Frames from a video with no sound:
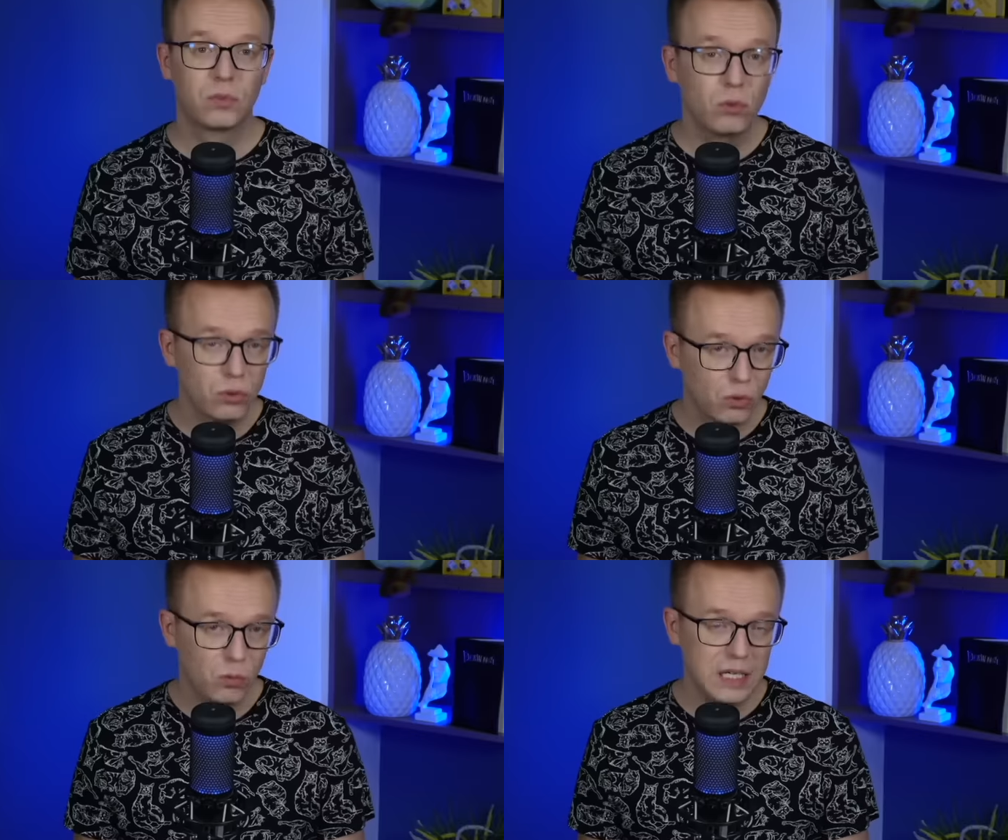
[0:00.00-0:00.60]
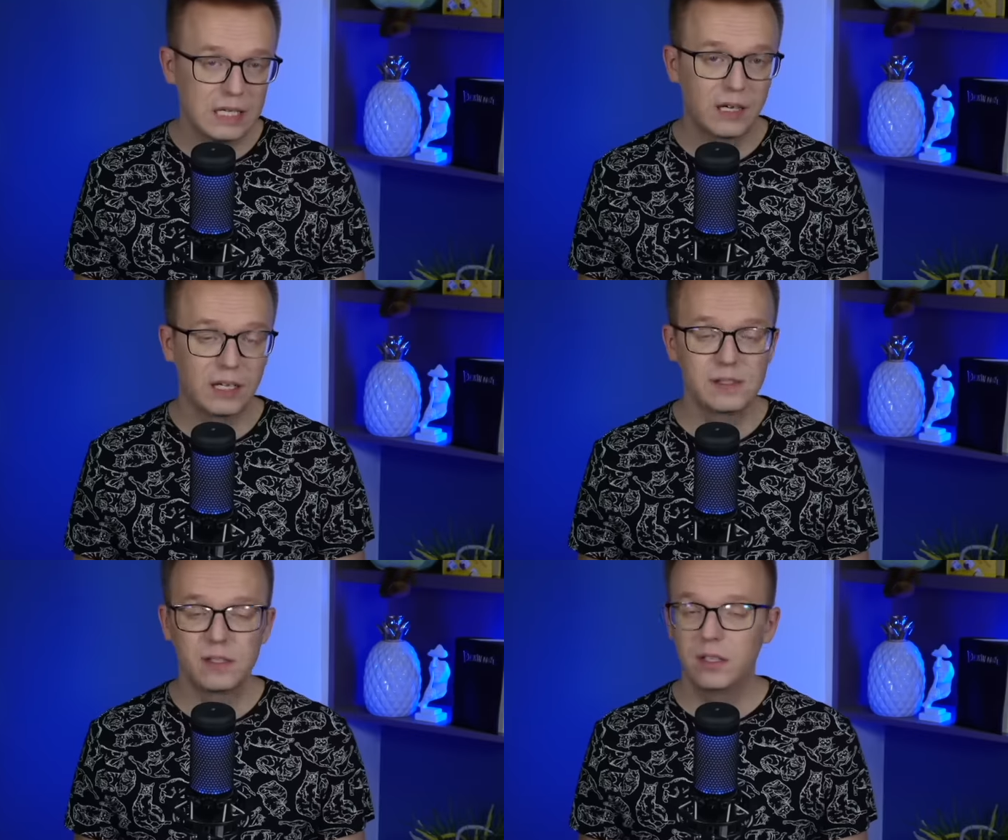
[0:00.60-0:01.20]
Тут-то у меня как
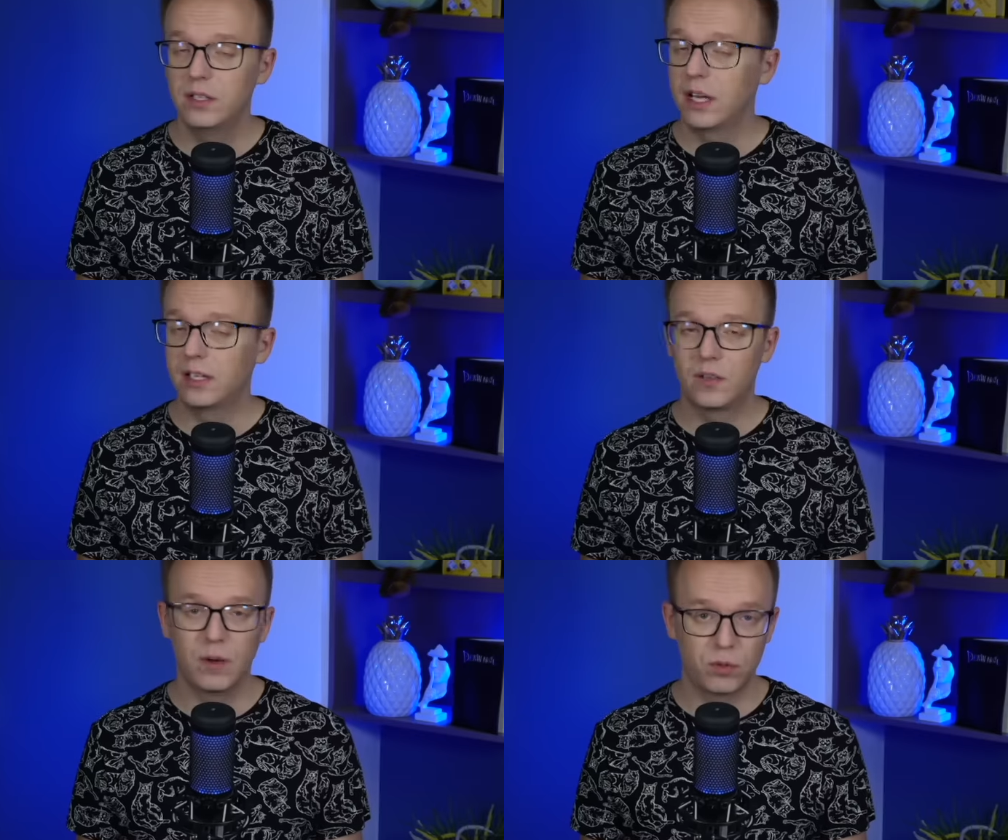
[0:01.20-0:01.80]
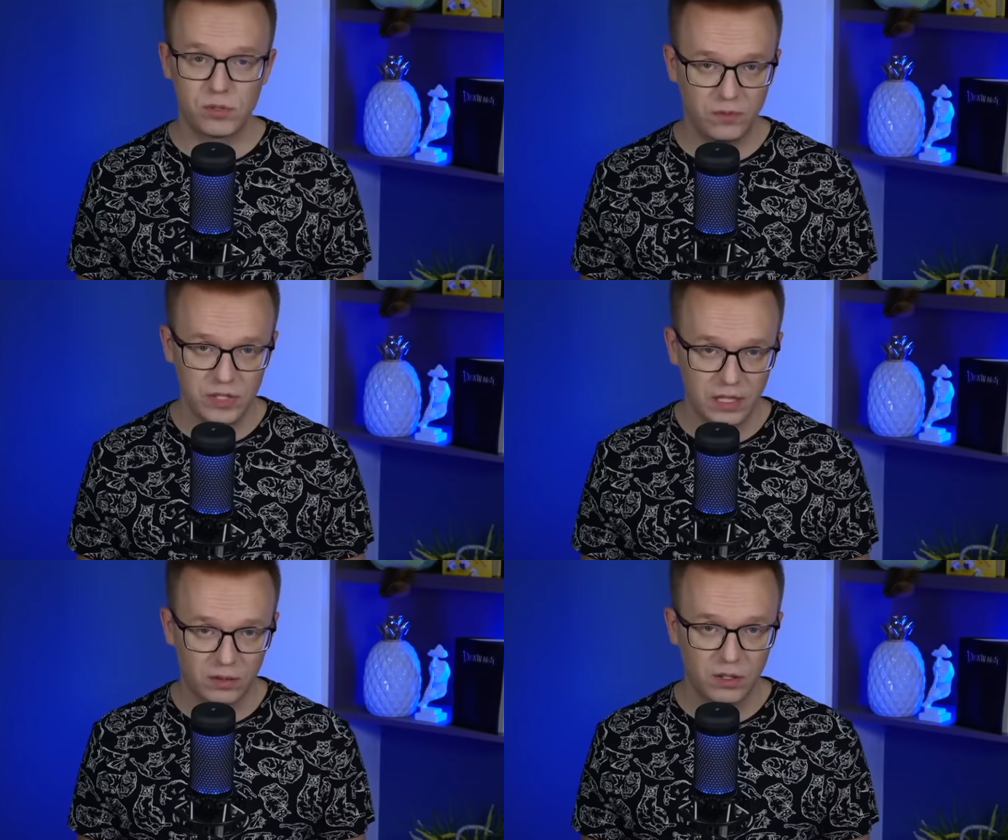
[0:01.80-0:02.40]
раз-таки никаких вопросов
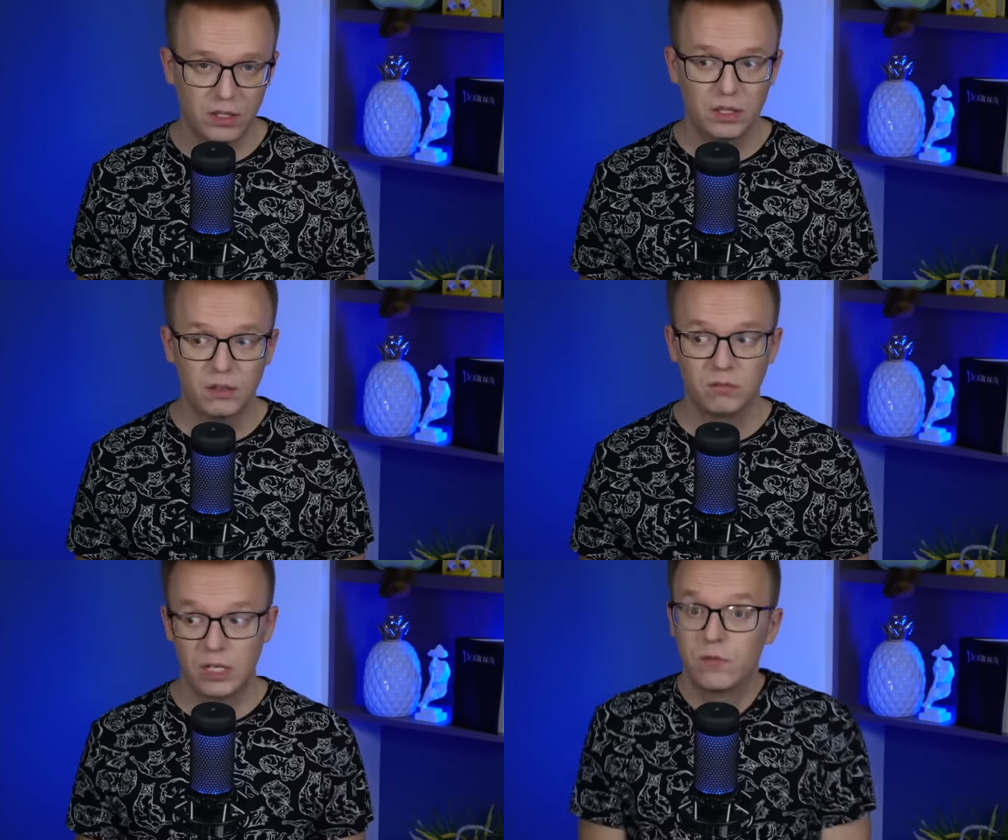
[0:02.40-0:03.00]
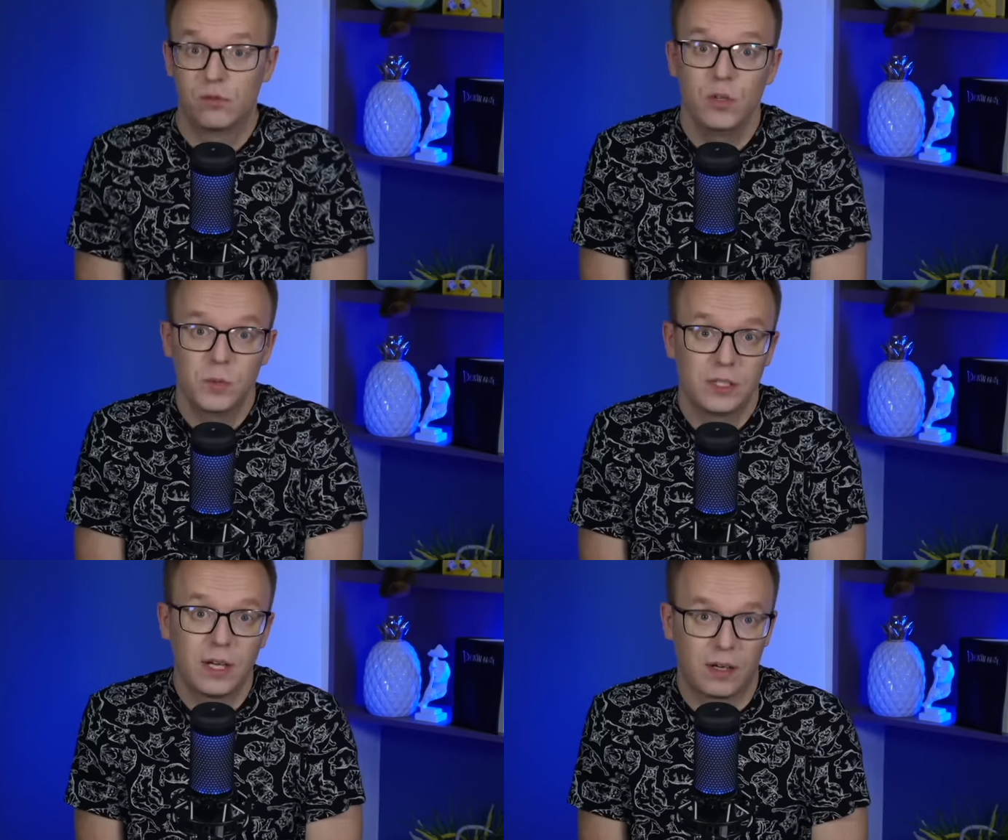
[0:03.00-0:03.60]
нет. Это все
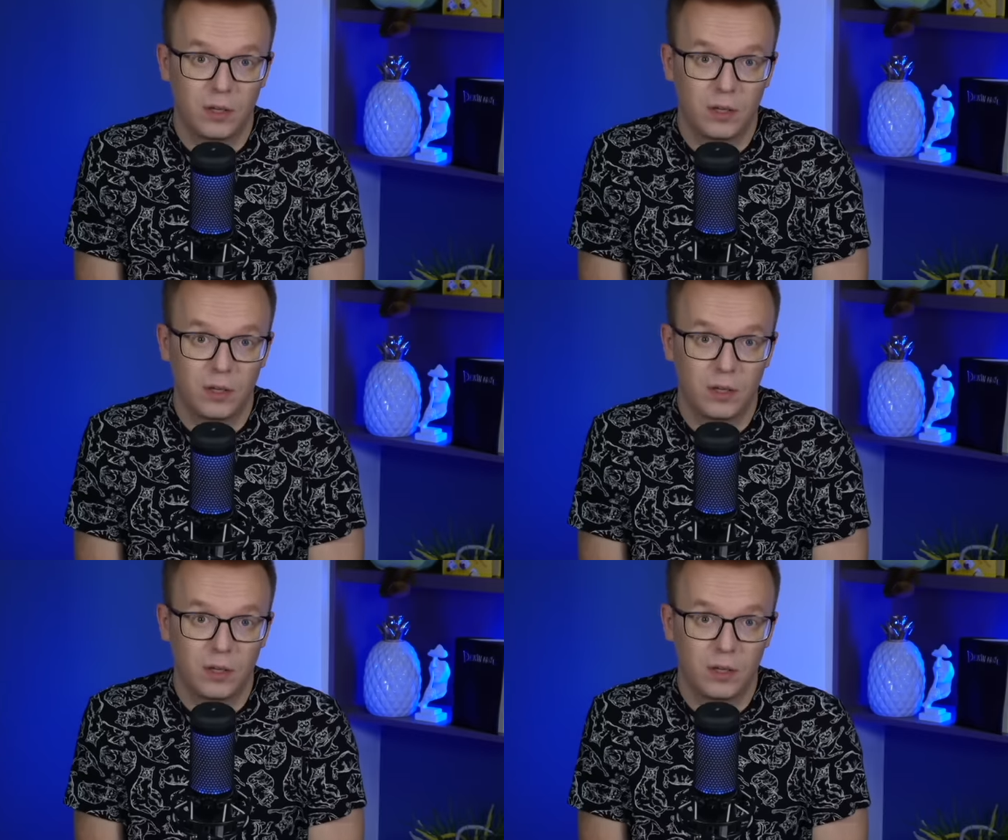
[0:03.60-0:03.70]
именно так